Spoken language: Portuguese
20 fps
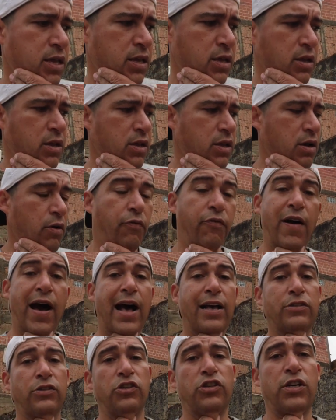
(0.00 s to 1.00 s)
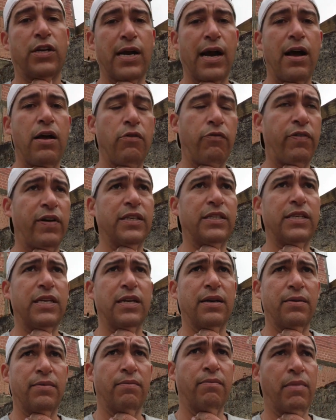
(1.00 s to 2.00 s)
E eu faço de carro, eu
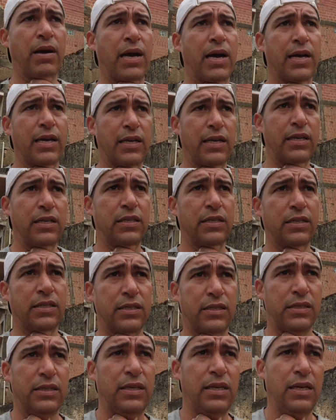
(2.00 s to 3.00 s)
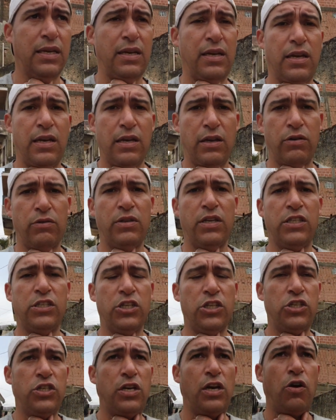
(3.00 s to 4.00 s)
fazia, mas eu
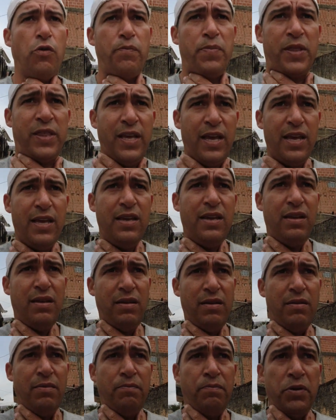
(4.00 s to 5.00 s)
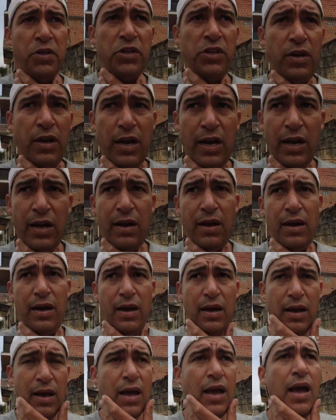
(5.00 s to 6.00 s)
decidi, eu optei em pedir a
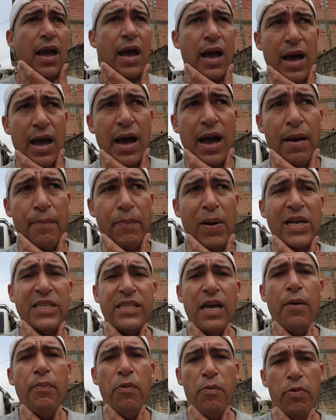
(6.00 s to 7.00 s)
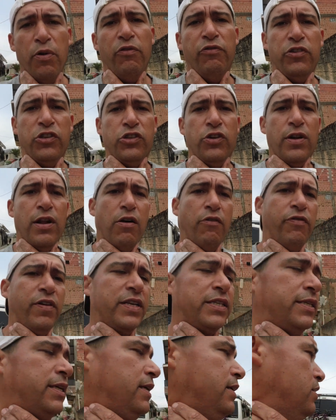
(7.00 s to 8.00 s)
a passar para um profissional
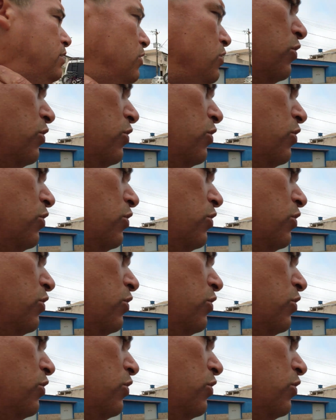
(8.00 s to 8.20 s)
fazer.